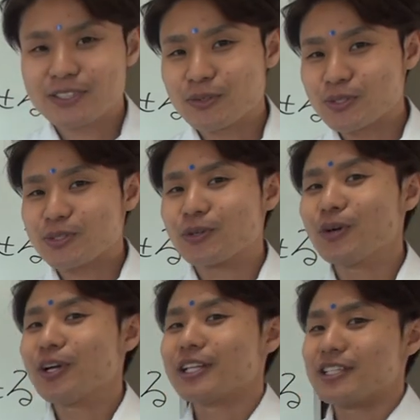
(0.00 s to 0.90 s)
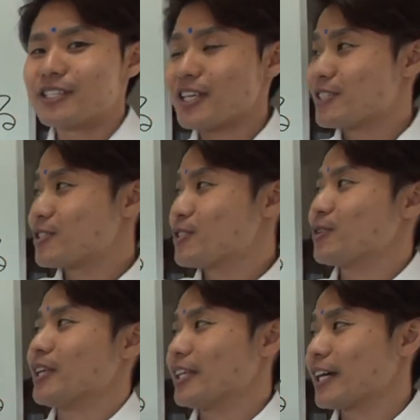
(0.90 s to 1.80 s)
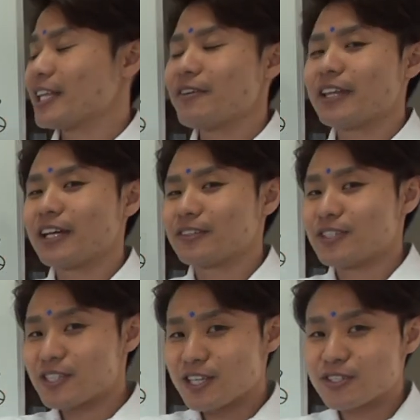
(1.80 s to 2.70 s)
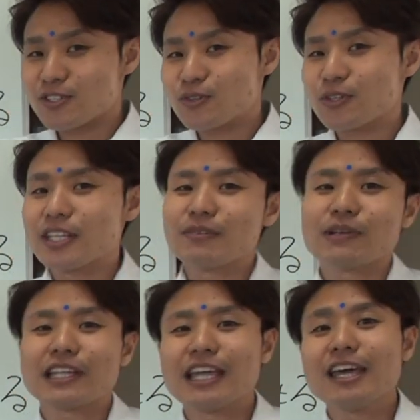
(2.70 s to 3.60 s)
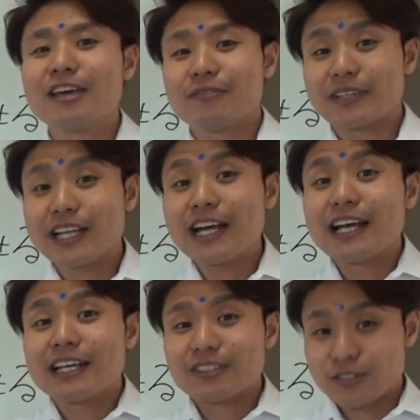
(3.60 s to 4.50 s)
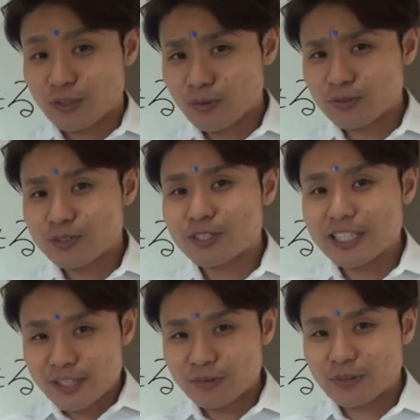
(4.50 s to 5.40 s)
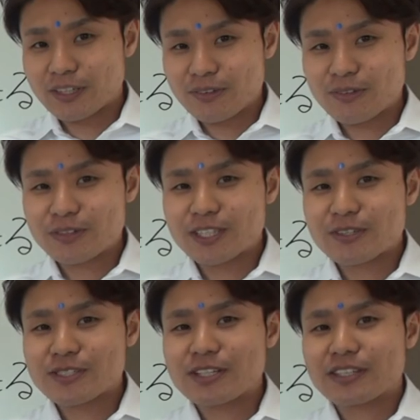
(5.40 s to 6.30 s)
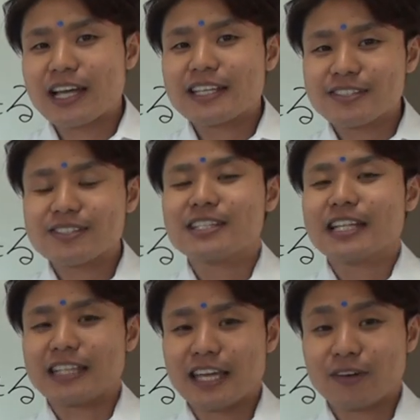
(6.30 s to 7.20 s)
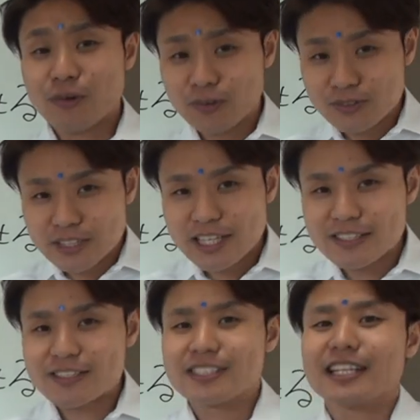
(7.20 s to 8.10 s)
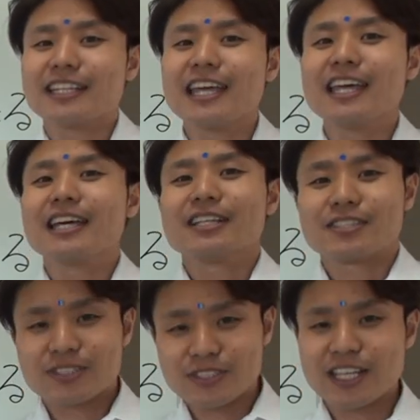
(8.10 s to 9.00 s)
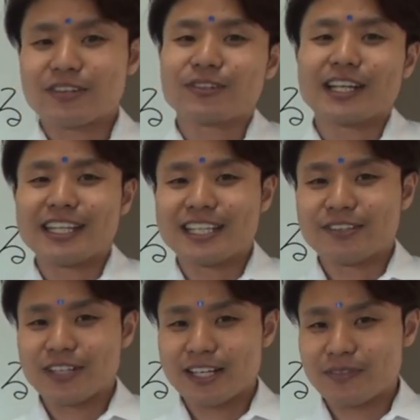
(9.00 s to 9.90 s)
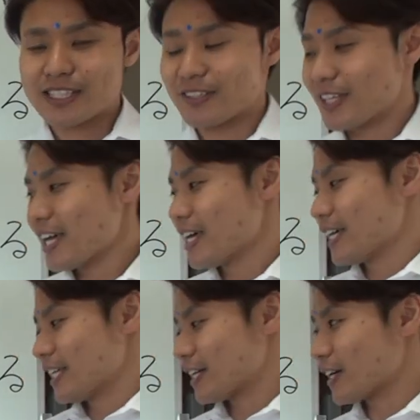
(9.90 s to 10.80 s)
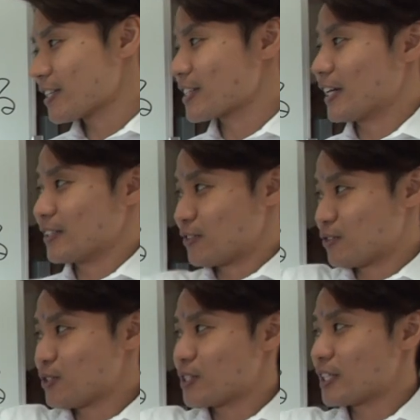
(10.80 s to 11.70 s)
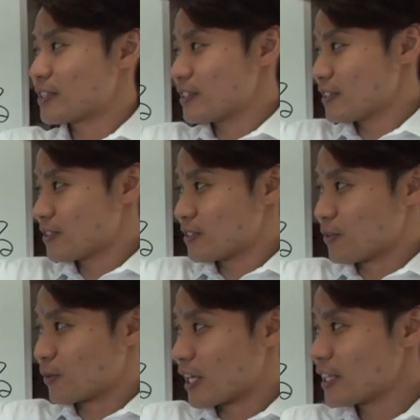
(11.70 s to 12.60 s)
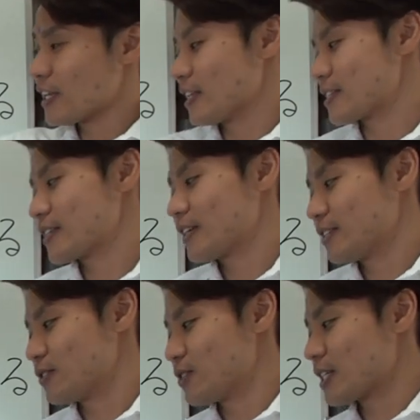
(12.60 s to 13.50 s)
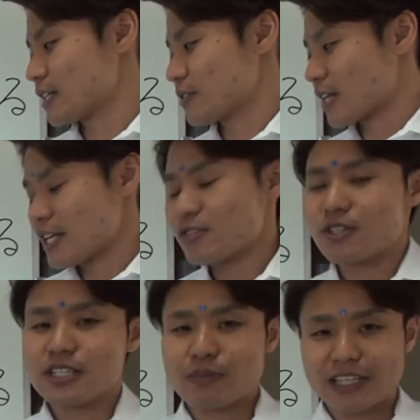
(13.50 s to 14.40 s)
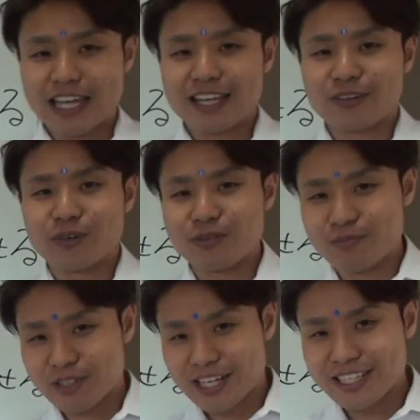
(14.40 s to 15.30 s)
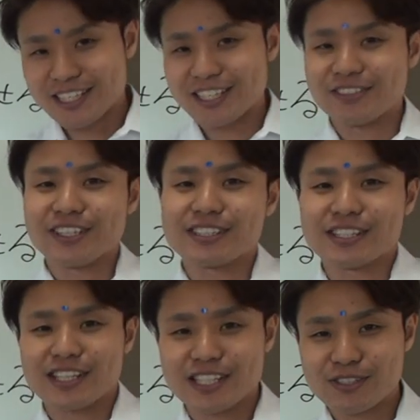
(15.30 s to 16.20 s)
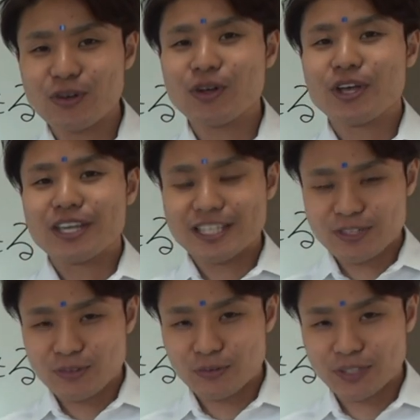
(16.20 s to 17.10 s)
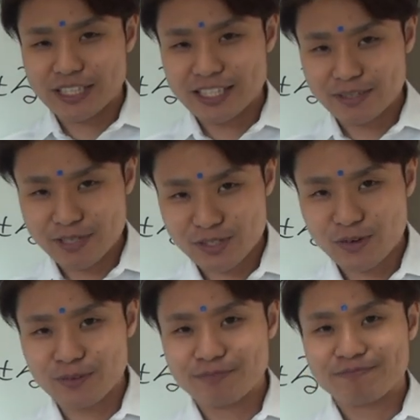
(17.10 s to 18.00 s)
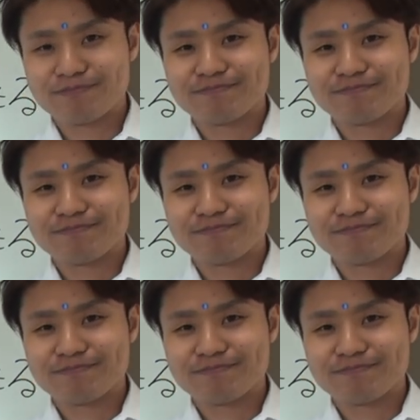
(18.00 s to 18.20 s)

そうすると2014年だけではなく2015年に向けてまた不祥福いいこどんどん引き寄せる体質になって幸運体質になって進んでいくことができるようになりますので1ヶ月間11月の限定です11月の30日までこの1分間ヒーリングエクササイズを一緒に行っていきましょう